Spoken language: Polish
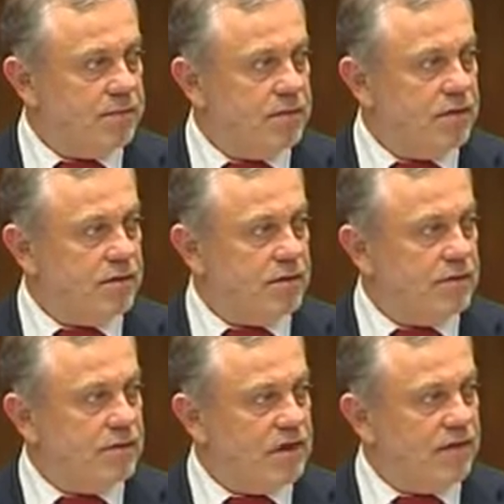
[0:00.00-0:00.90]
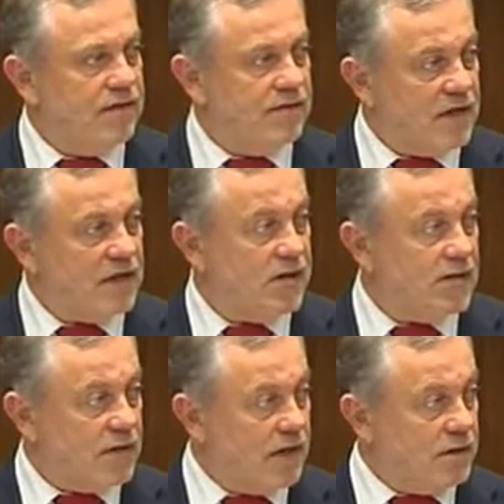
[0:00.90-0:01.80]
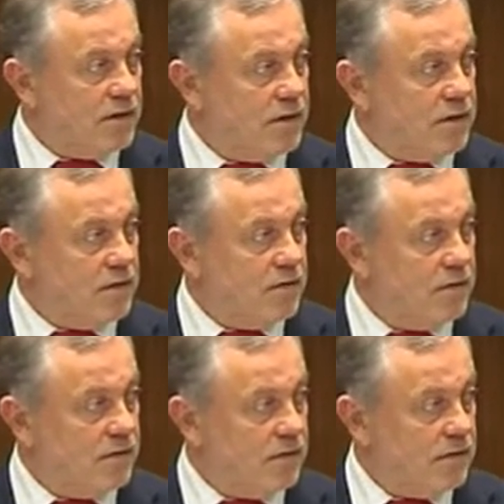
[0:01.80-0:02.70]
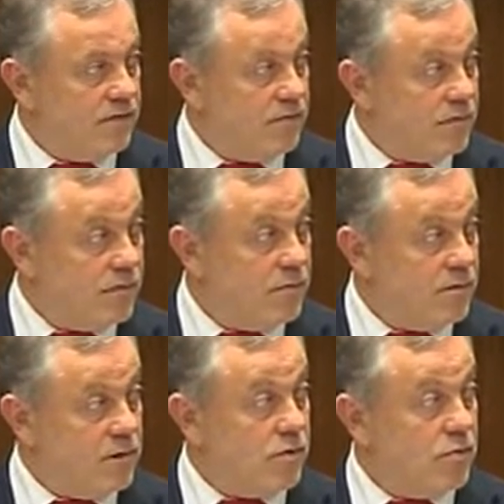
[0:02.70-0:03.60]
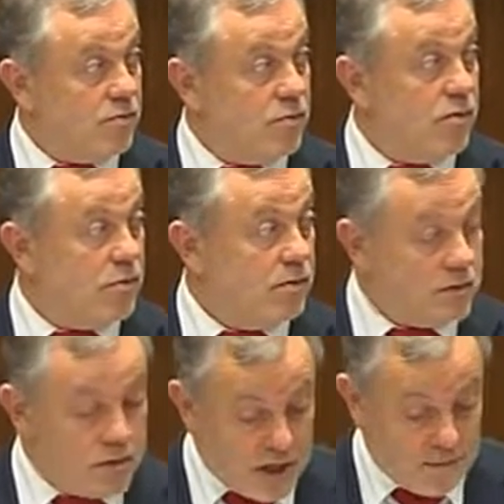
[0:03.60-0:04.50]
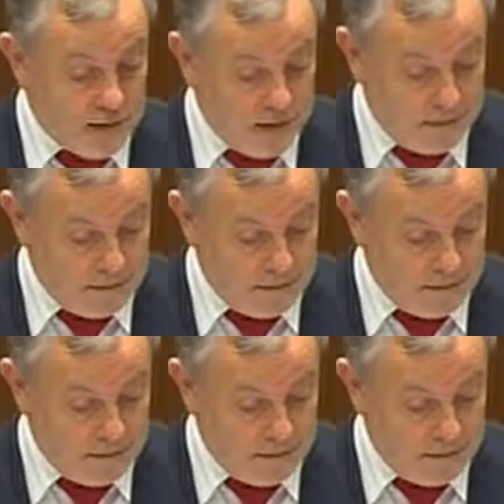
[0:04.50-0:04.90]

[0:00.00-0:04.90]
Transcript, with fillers: projektu ustawy w takim kształcie w imieniu mojego klubu nie ma.